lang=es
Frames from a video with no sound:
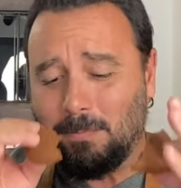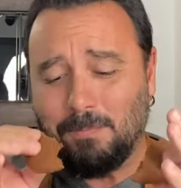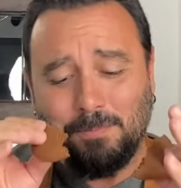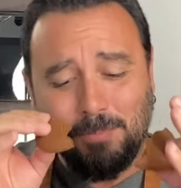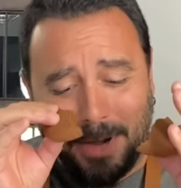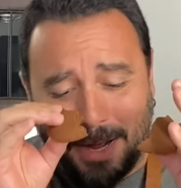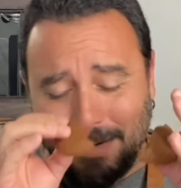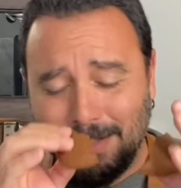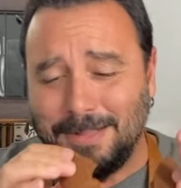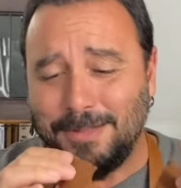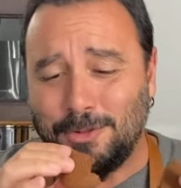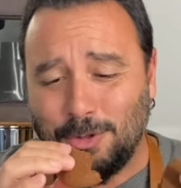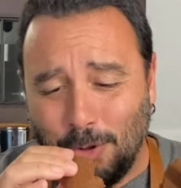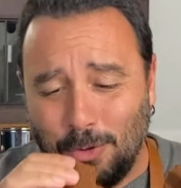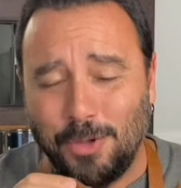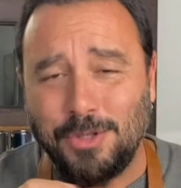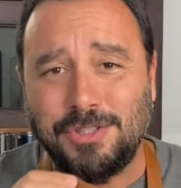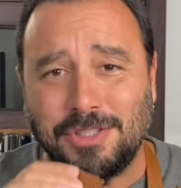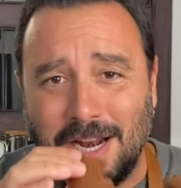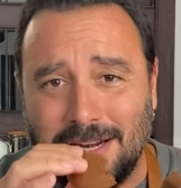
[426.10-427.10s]
paren
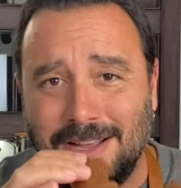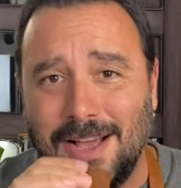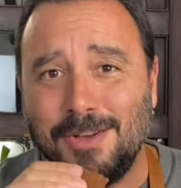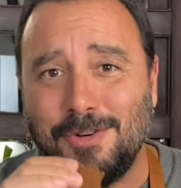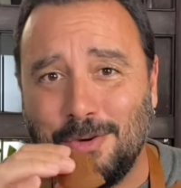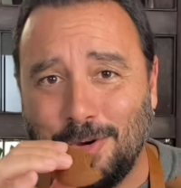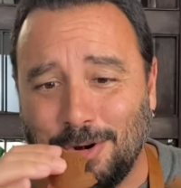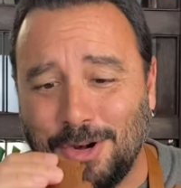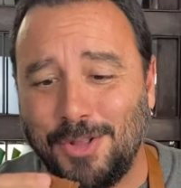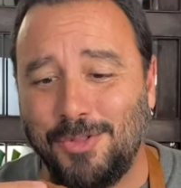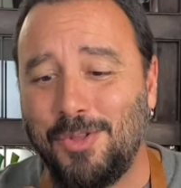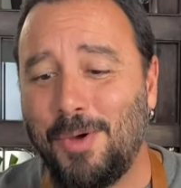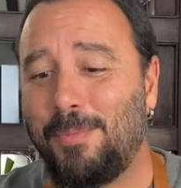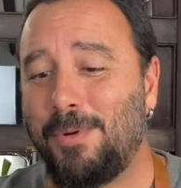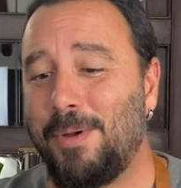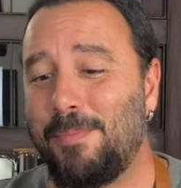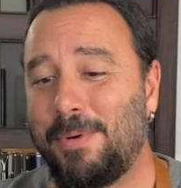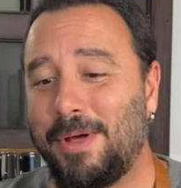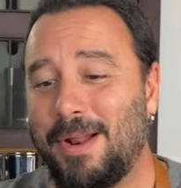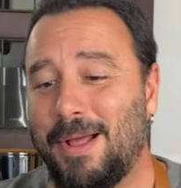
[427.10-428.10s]
todo y salgan corriendo a
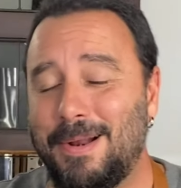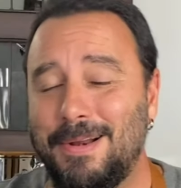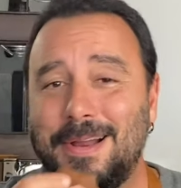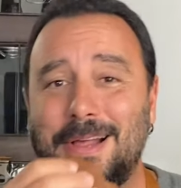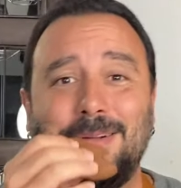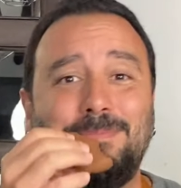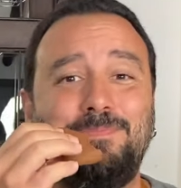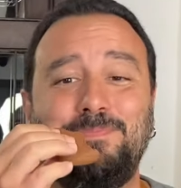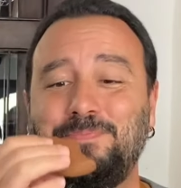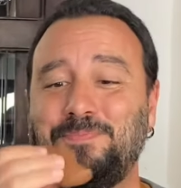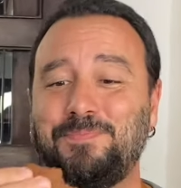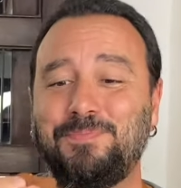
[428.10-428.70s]
prepararla.